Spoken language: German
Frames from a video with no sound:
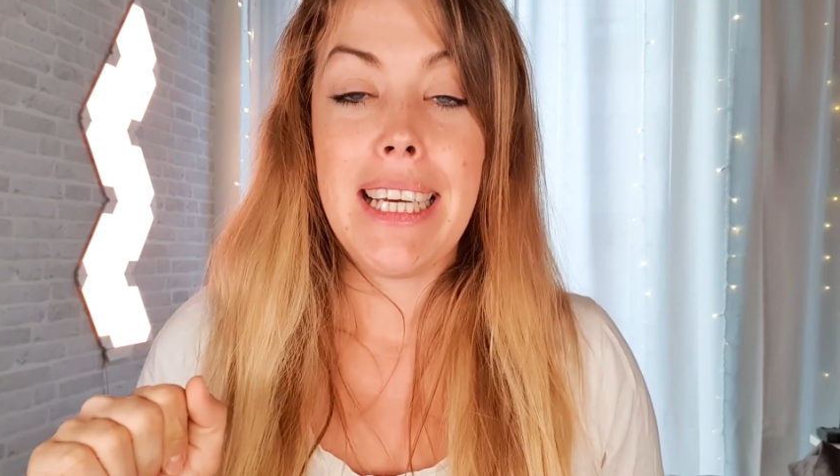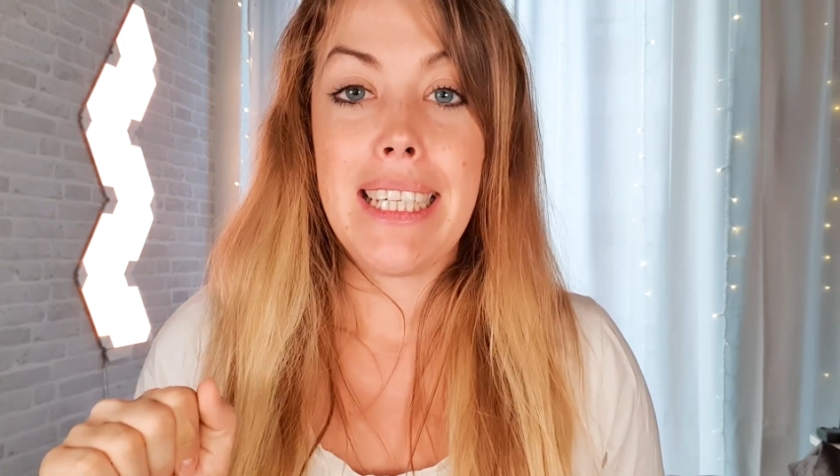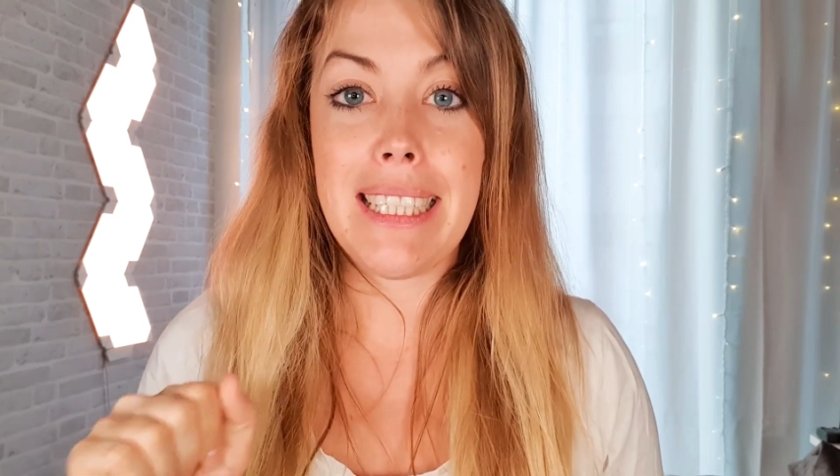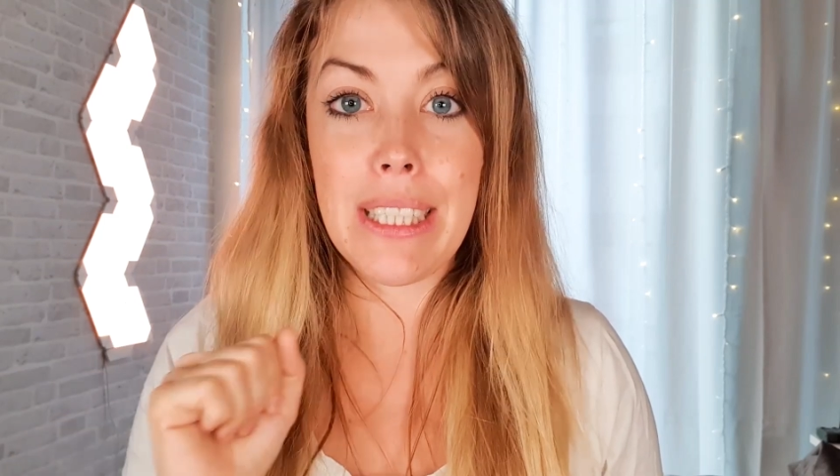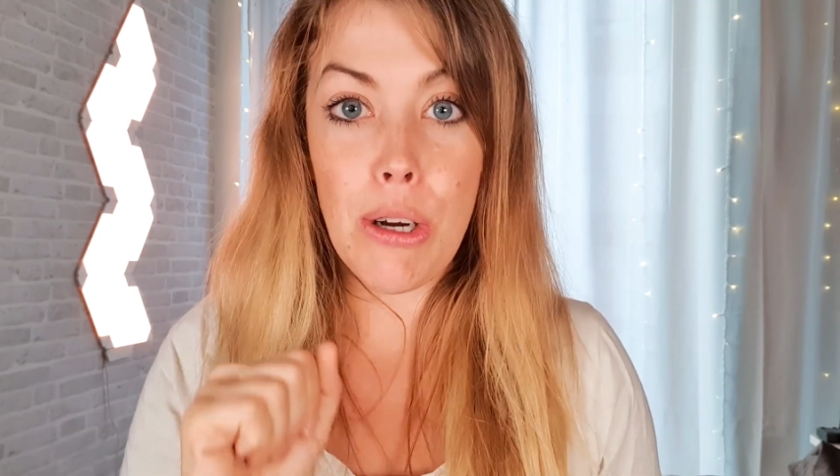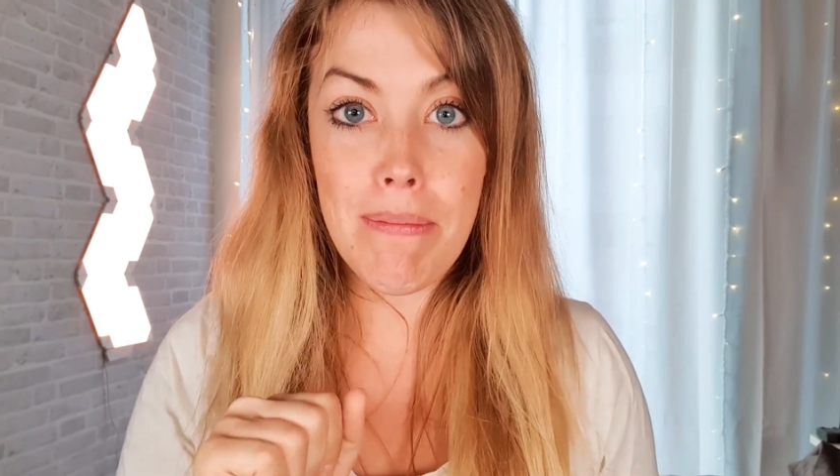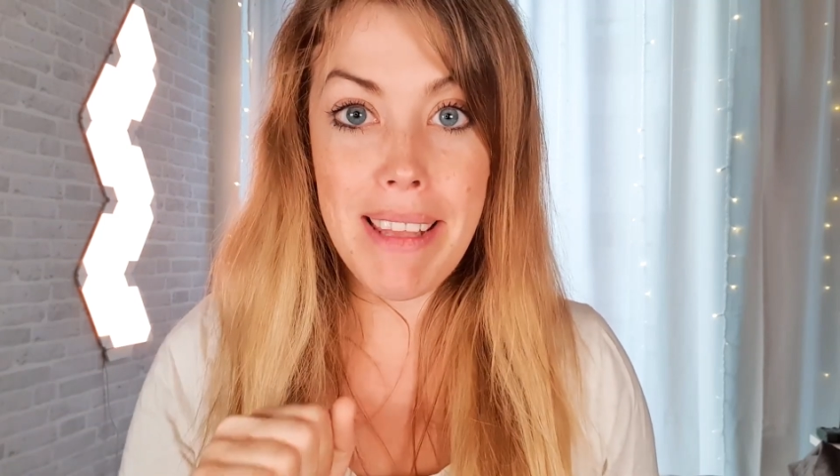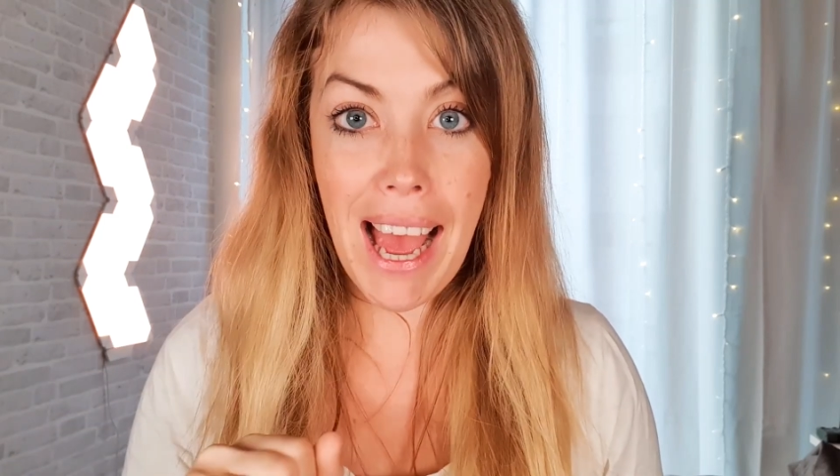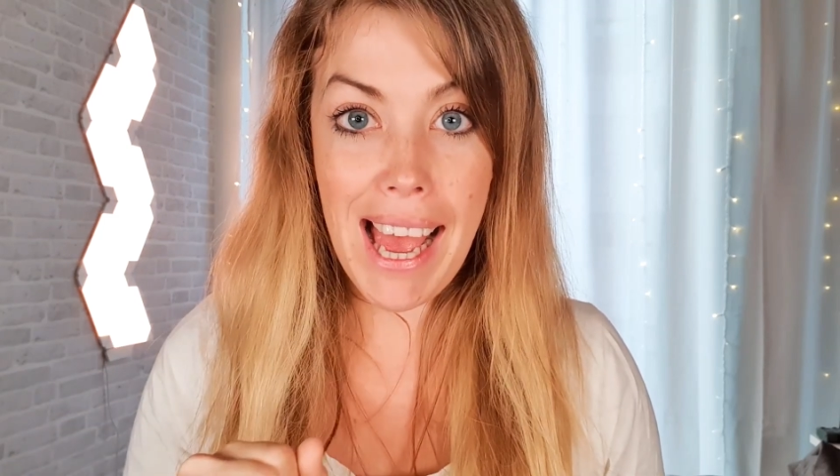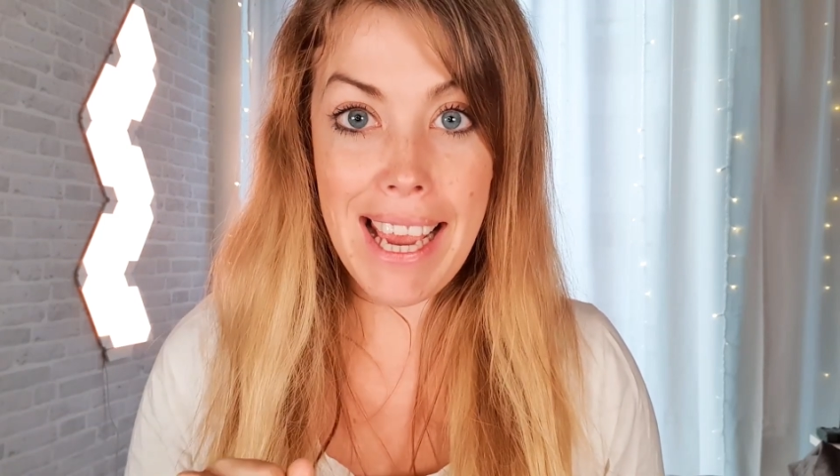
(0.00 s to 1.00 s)
Das kommt
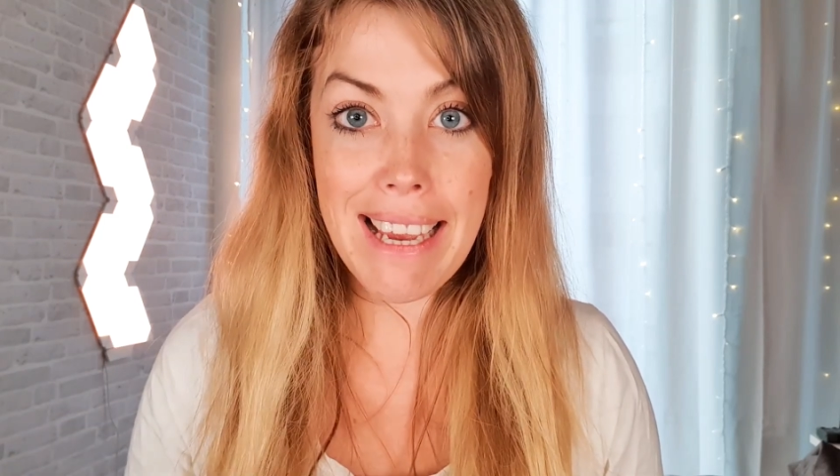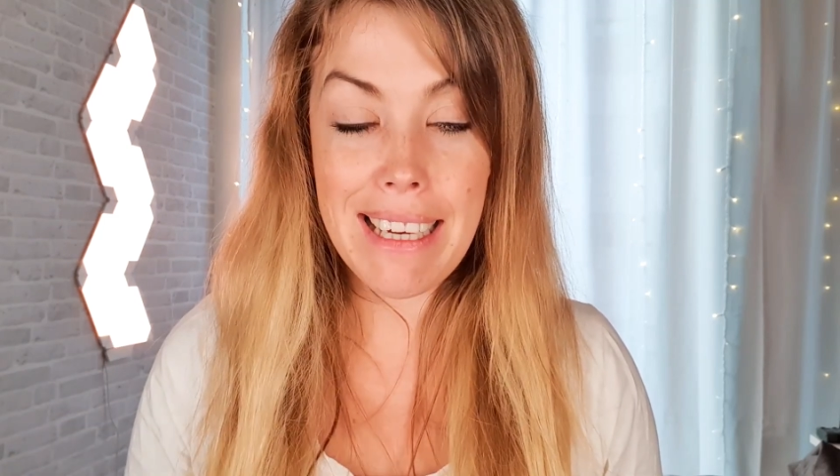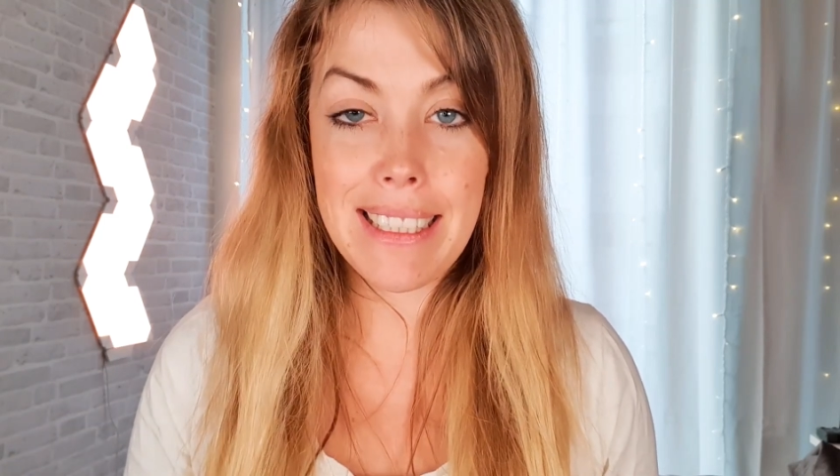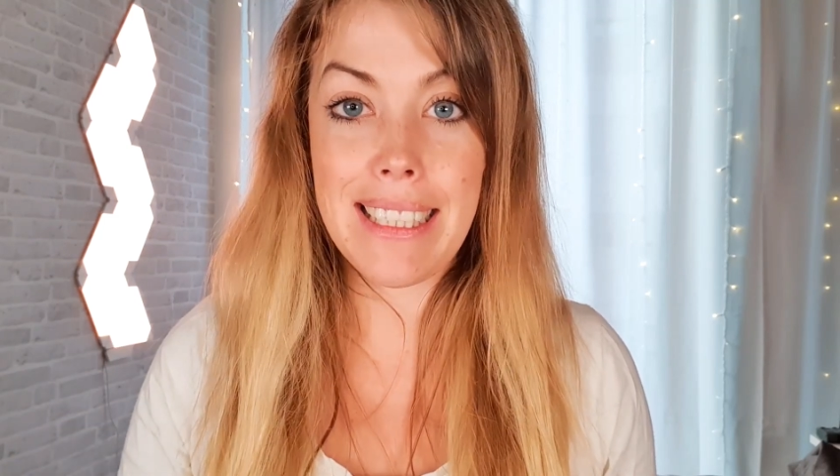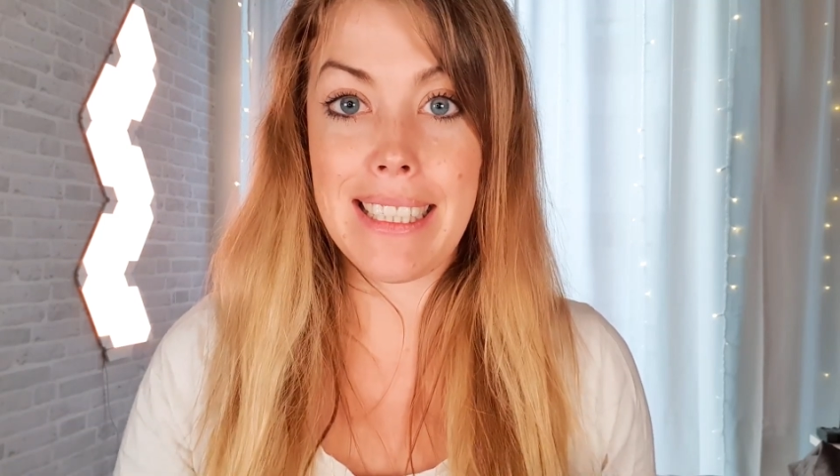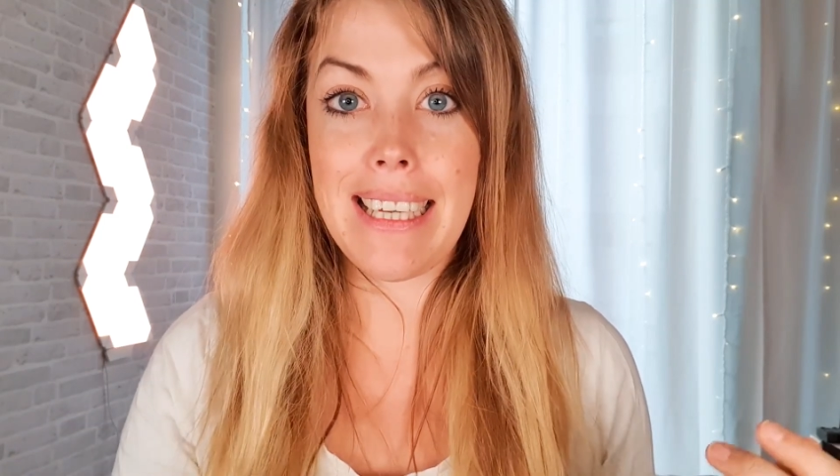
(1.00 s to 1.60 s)
daher, dass